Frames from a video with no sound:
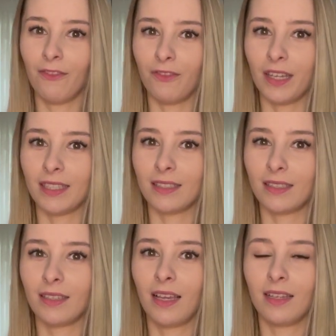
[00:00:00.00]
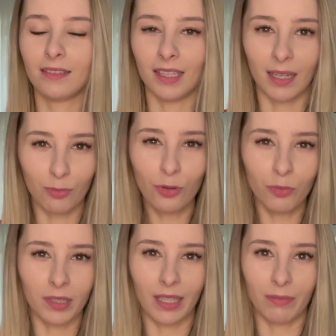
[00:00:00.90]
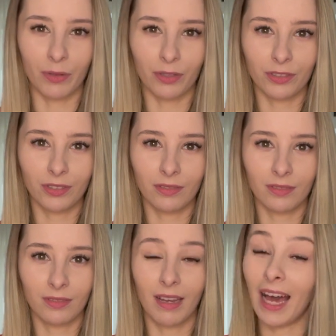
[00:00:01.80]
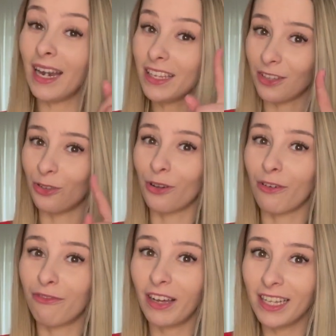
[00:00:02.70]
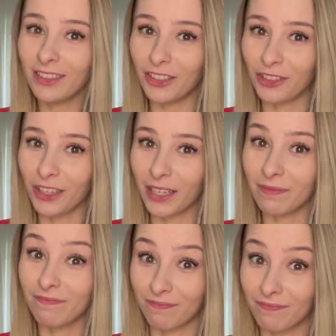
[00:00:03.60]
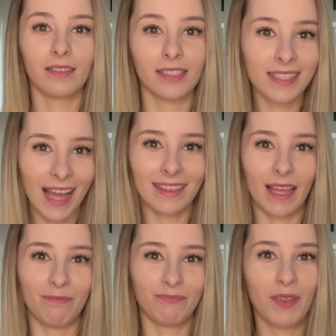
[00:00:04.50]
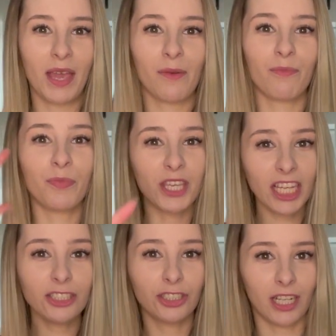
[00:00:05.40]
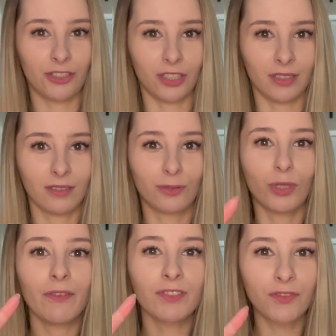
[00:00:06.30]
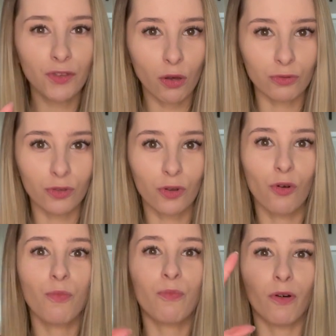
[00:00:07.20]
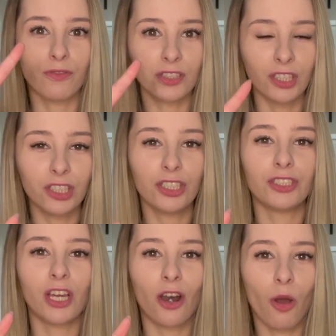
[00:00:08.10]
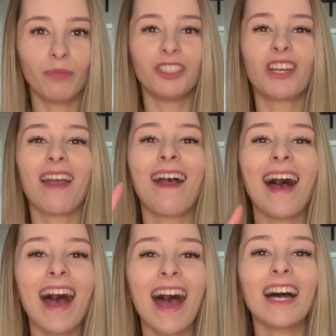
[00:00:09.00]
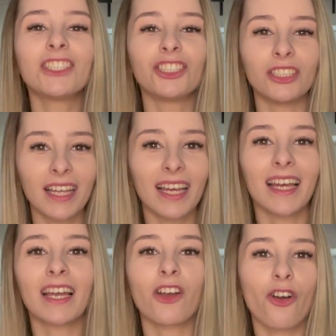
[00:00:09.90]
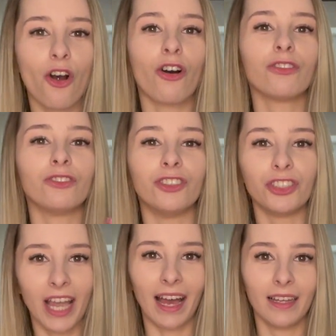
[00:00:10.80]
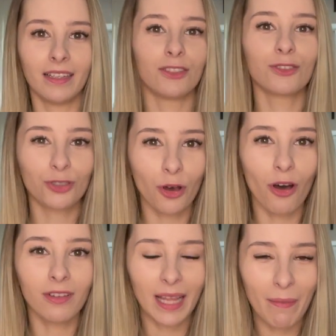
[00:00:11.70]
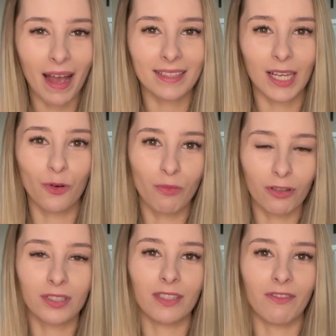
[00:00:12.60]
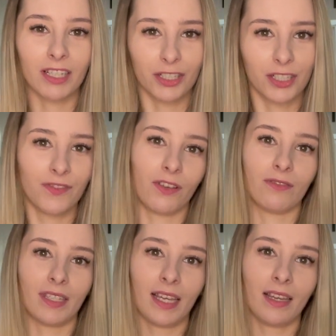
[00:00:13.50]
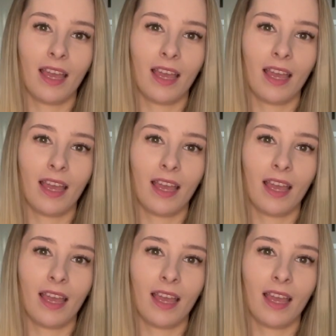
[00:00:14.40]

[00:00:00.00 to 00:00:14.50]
więc celebrujmy tę miłość ale nie tylko w walentynki. Zatem pięć rzeczy, które w związku powinniście robić każdego dnia, co na maksa umocni wasz związek,